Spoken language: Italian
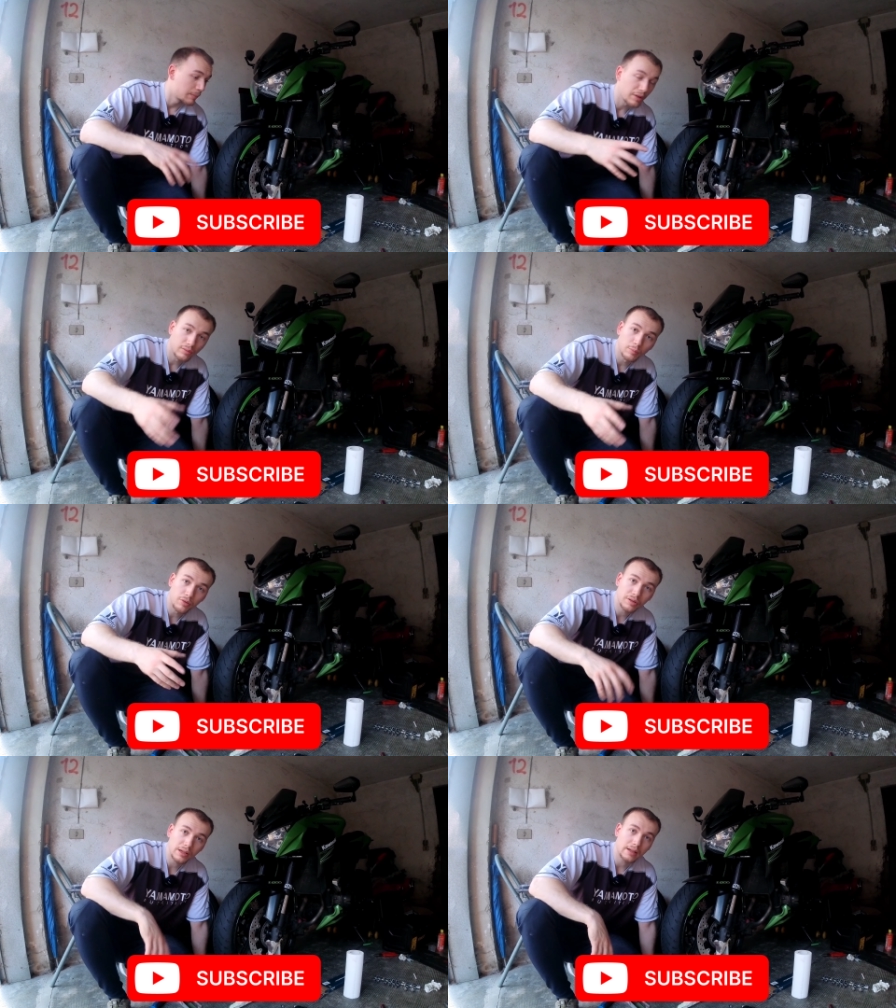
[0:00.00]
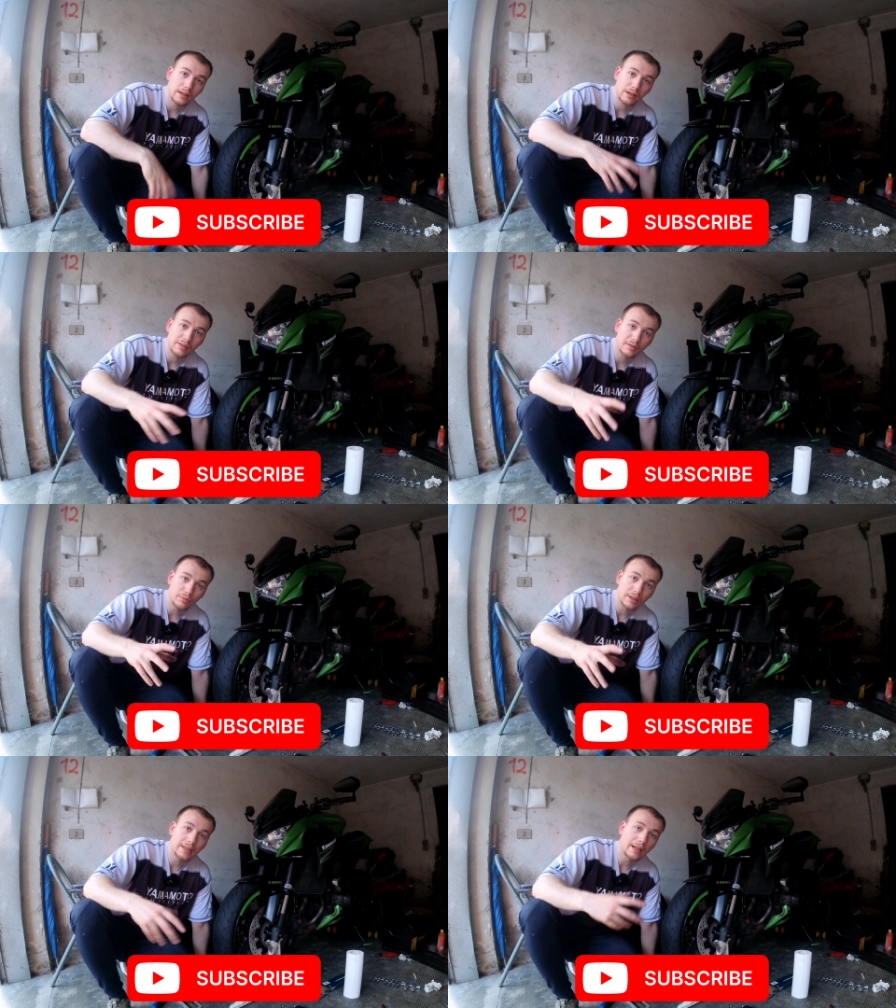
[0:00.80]
per supportare la
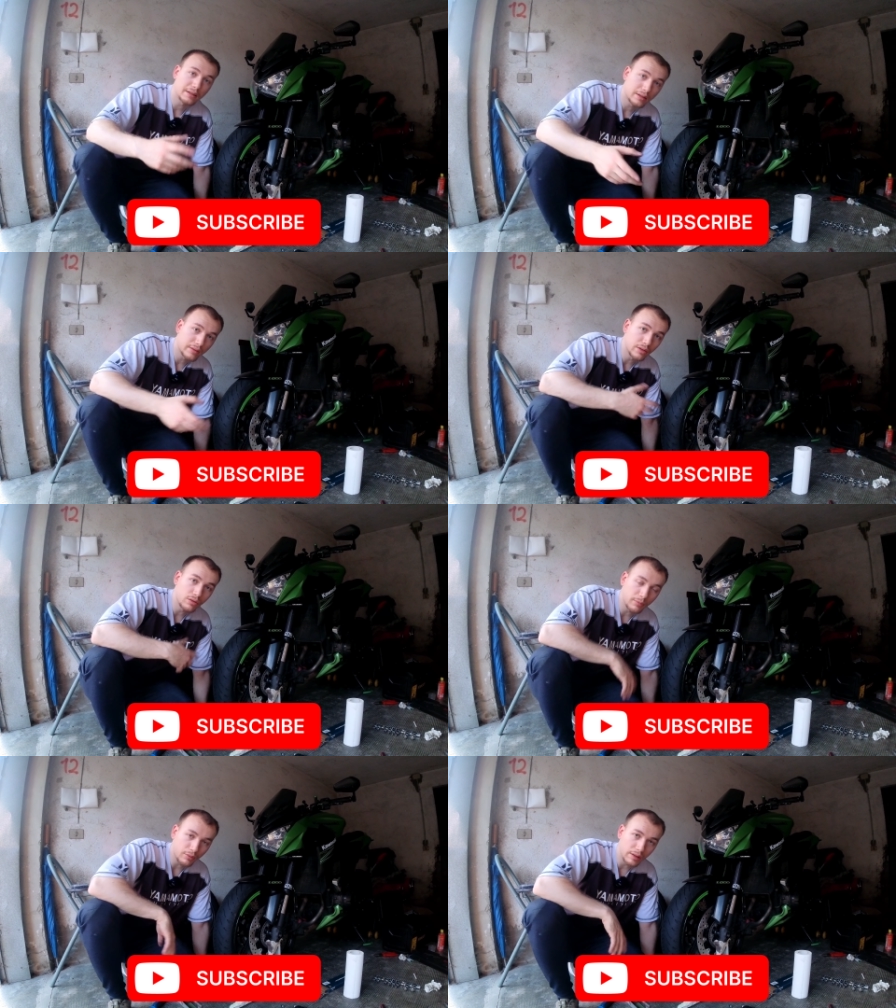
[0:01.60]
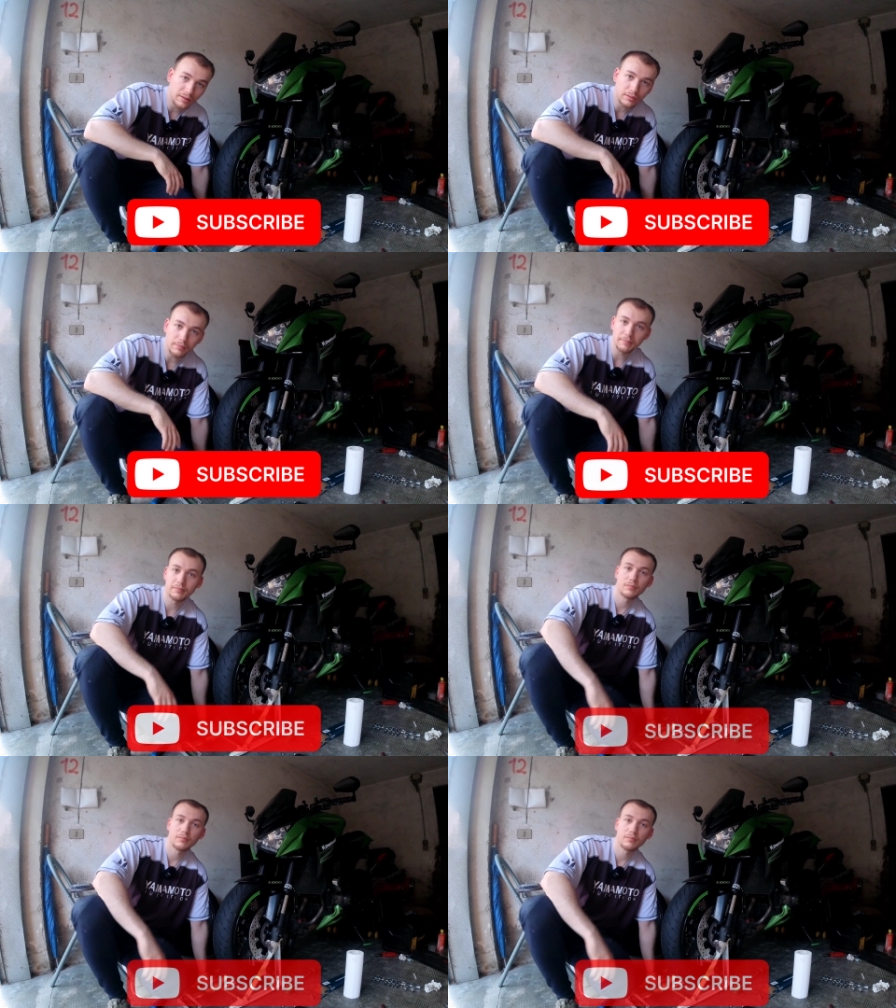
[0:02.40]
creazione di altri video come questo.